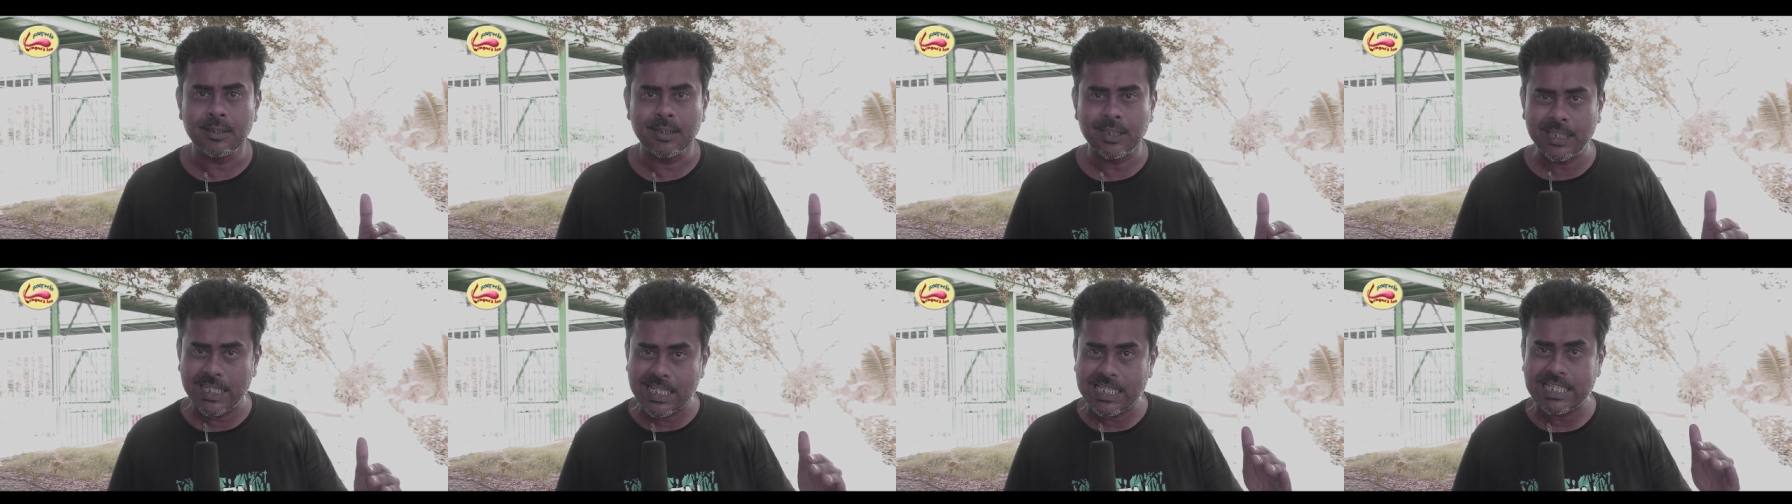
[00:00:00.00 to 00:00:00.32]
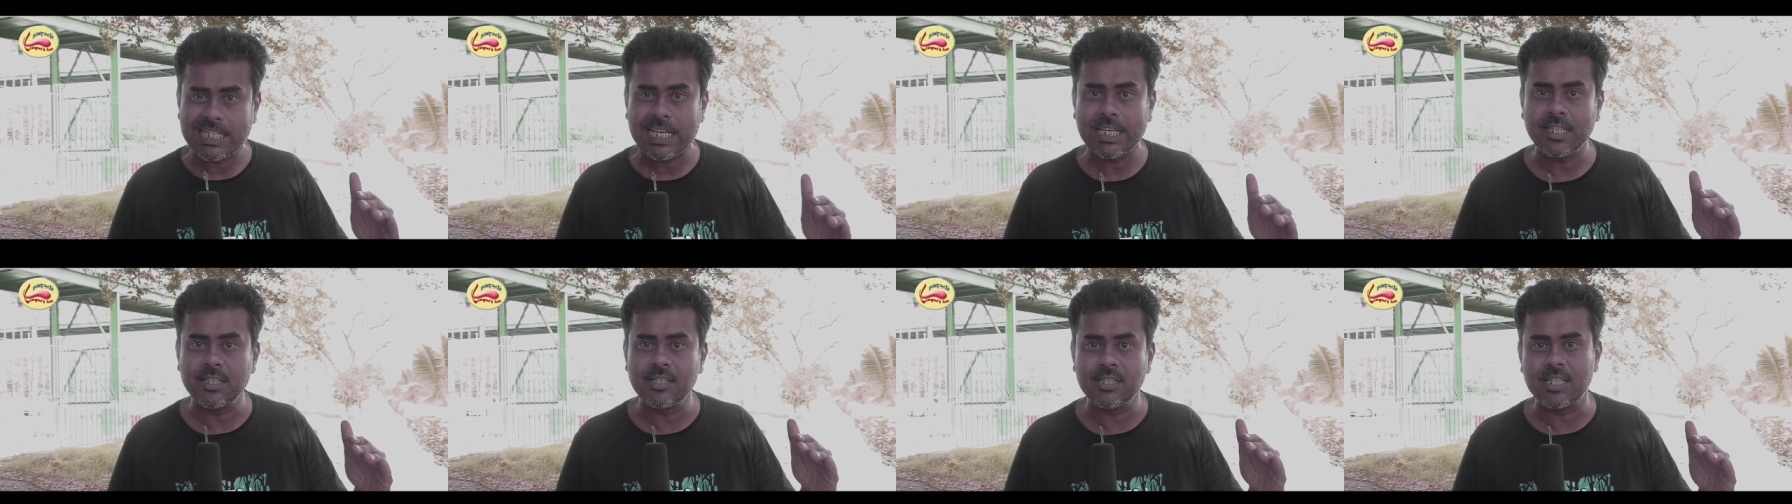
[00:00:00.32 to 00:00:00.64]

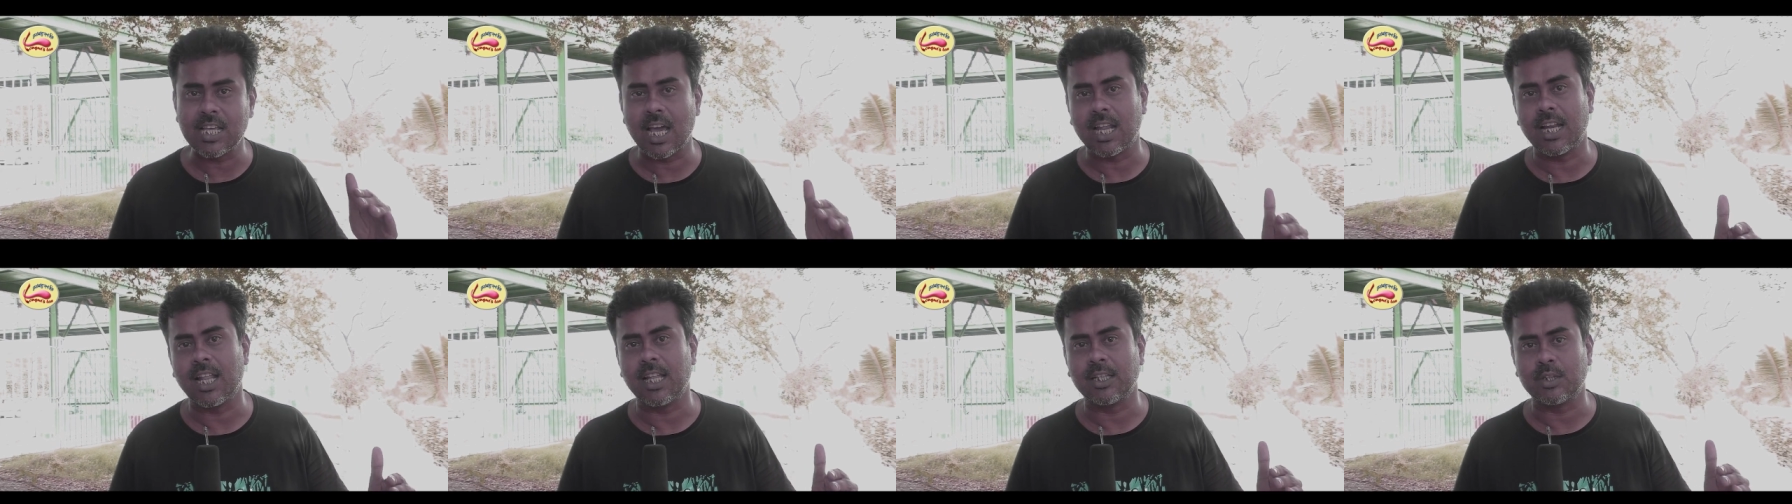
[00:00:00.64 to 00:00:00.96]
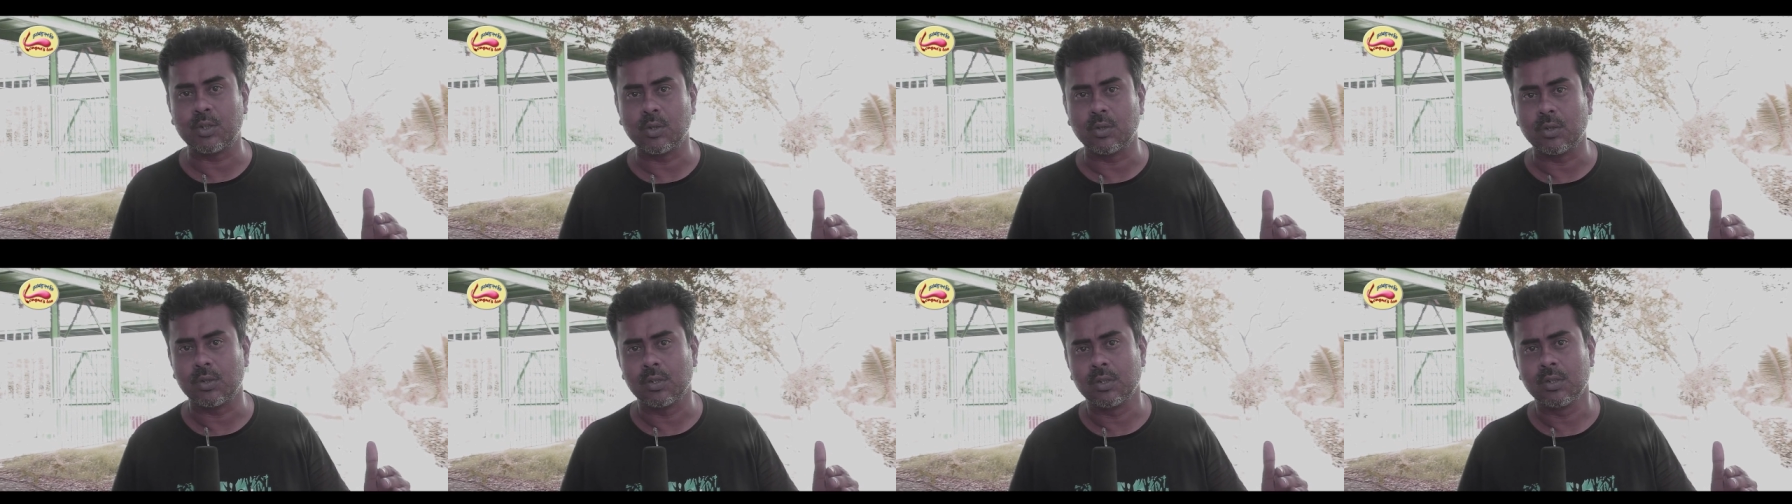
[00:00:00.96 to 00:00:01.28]
কিচেন
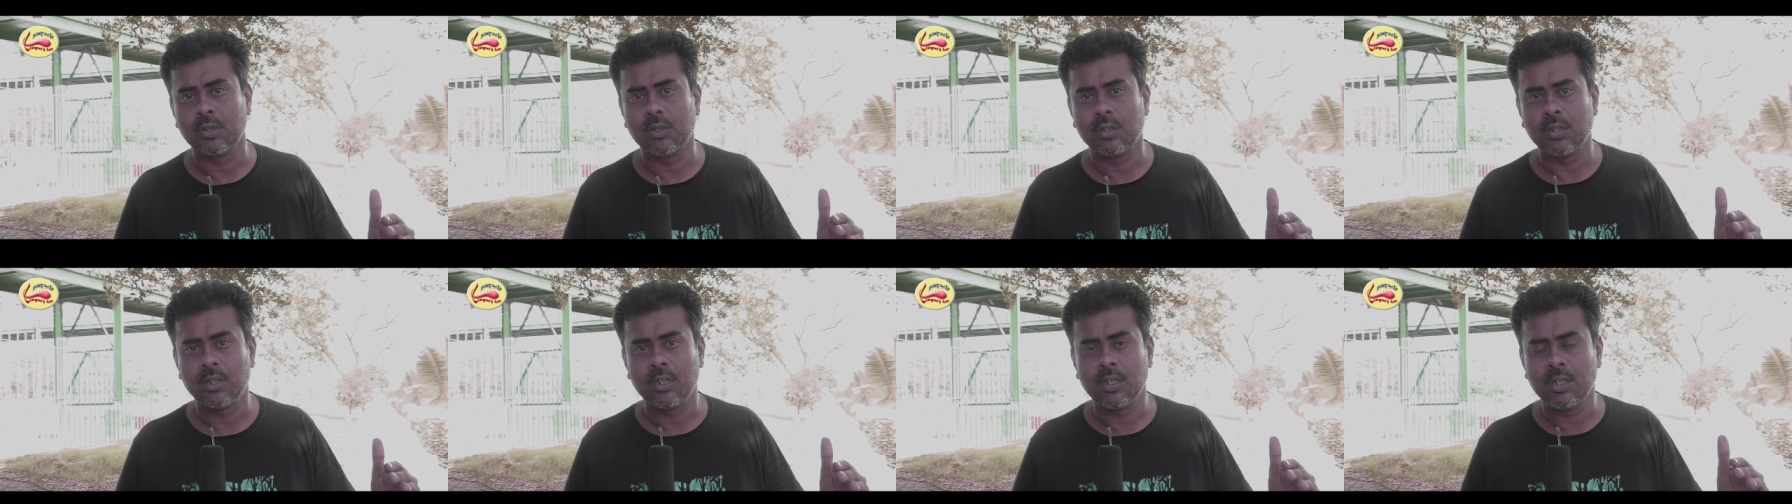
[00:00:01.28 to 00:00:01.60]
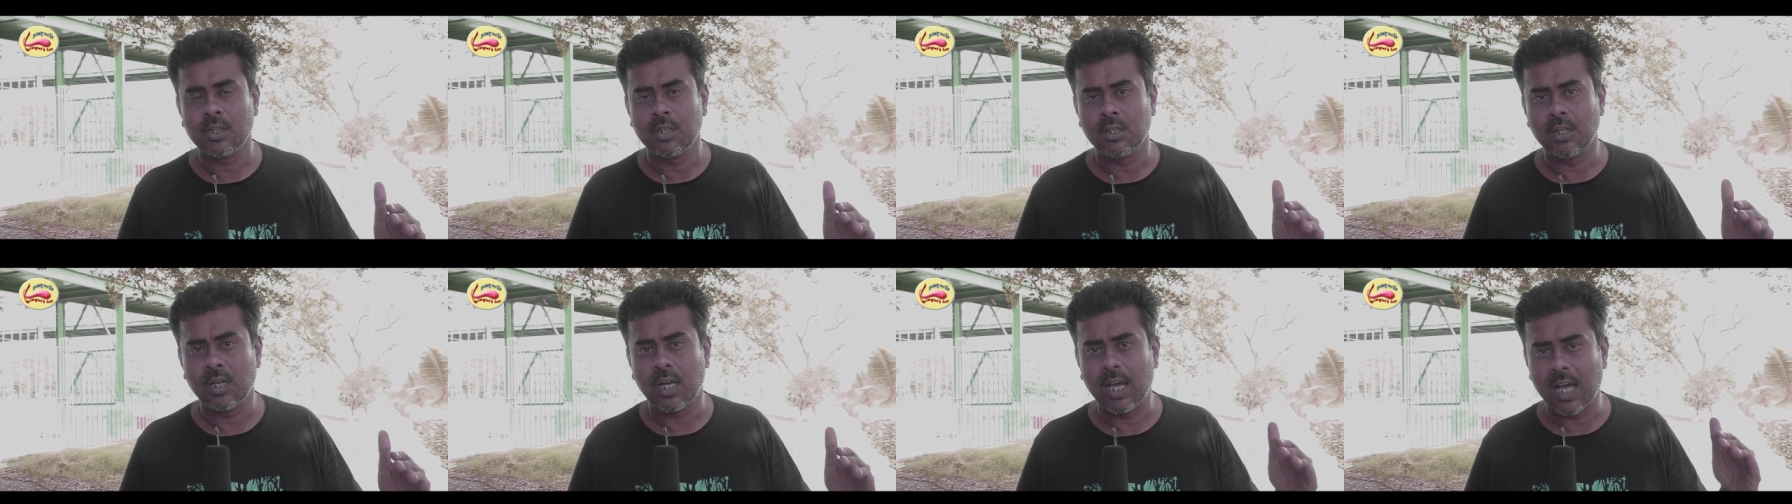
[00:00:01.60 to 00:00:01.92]
চালাতো
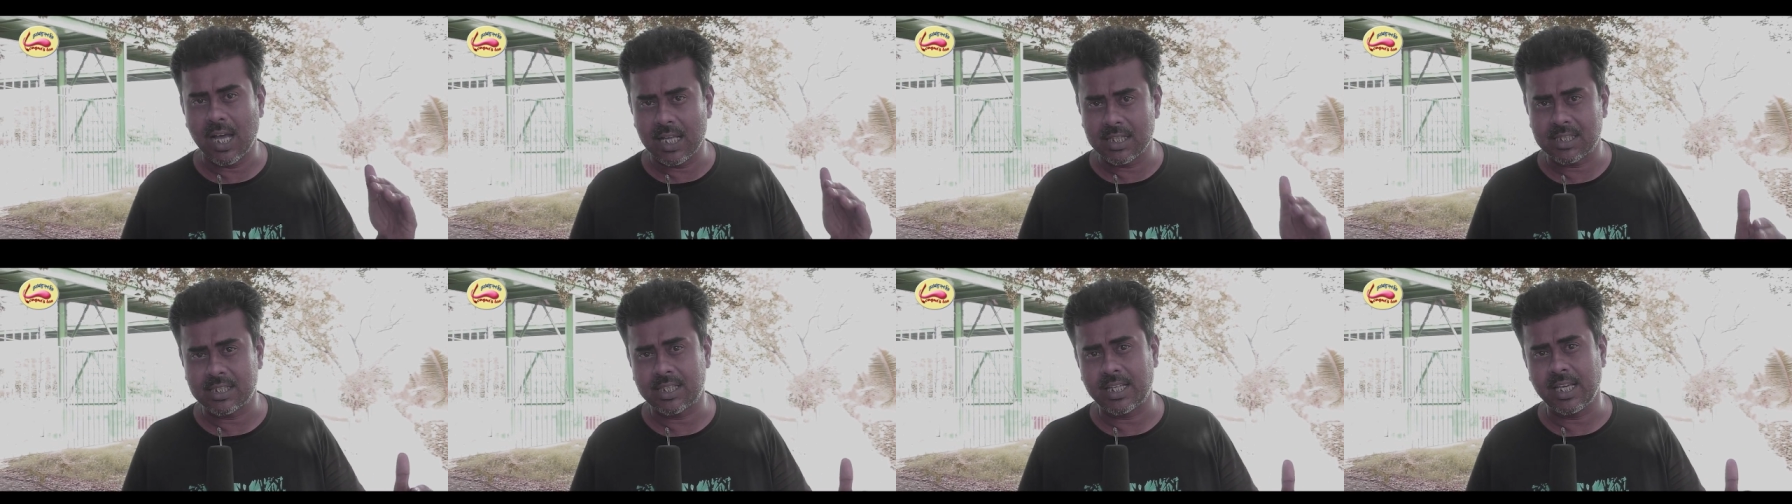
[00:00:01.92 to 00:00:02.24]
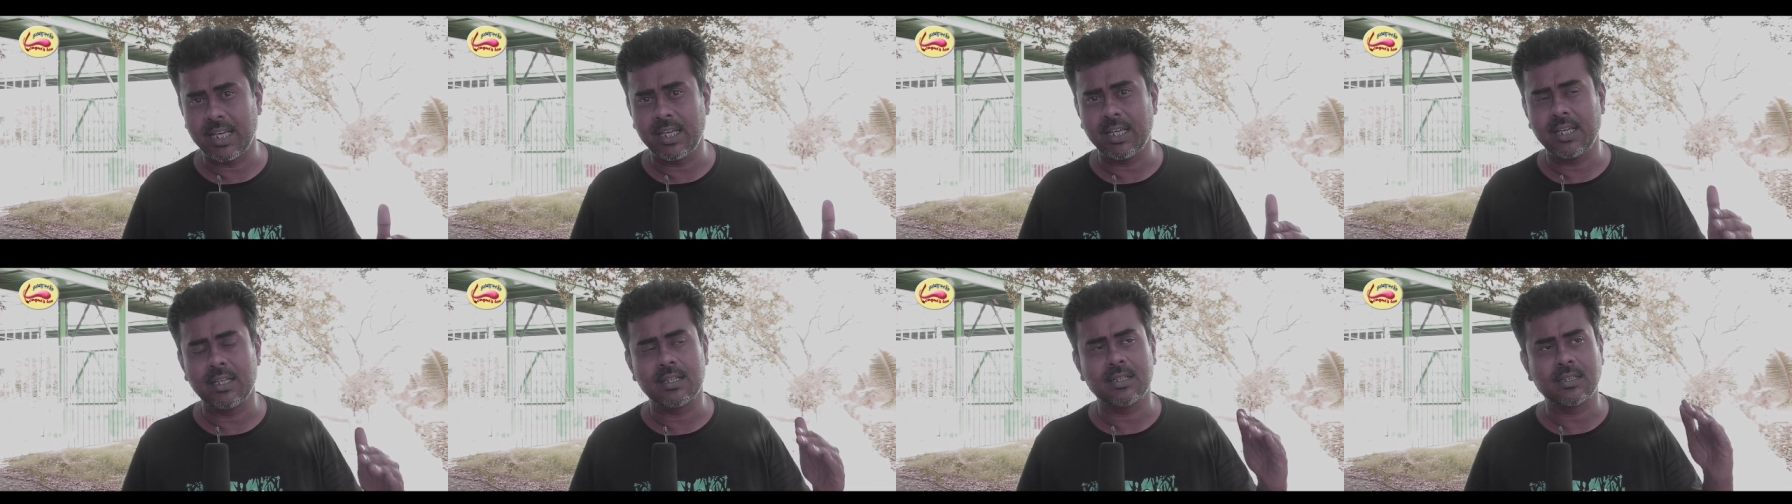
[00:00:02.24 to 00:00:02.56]
আজকে